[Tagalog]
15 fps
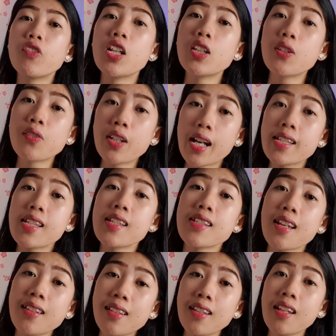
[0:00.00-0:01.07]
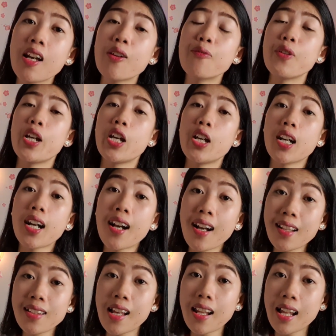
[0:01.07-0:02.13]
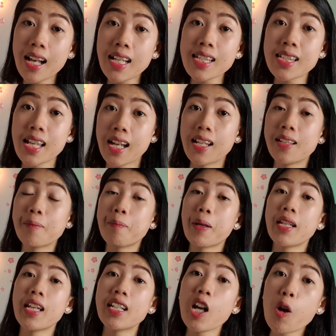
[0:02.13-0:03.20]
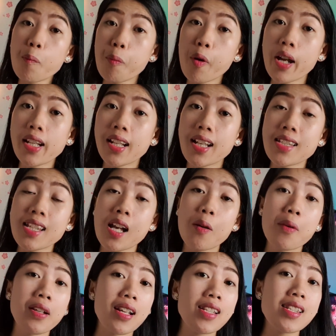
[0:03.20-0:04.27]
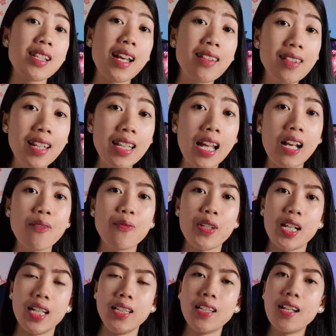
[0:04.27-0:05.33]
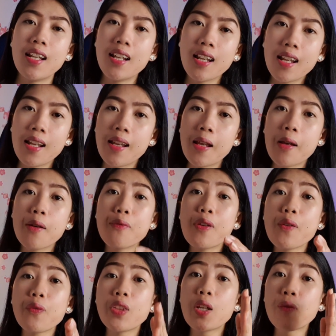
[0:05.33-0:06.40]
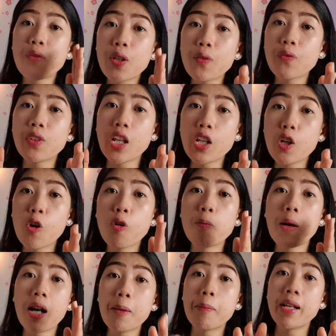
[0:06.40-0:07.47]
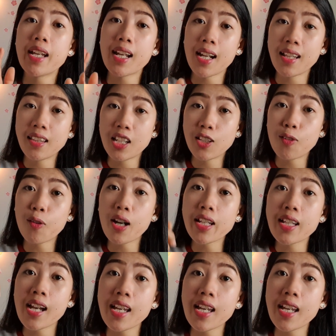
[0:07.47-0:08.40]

dito guys, sa Scandinavia, kadalasan, pag ikaw po ay nag-asawa ng Scandinavian, 50-50 yung mga bayaran dito. Kaya